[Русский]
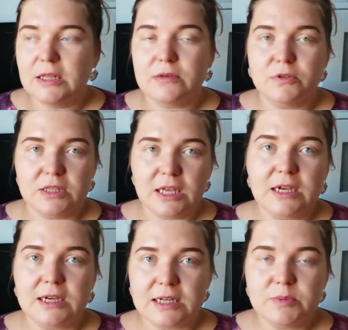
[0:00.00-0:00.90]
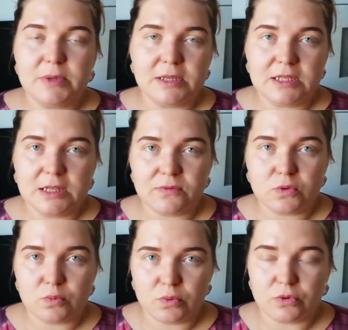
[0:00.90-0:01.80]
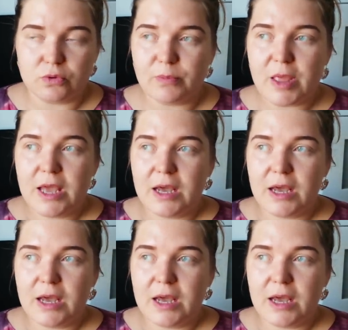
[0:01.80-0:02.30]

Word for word: Так вот, она как раз прилетела в субботу.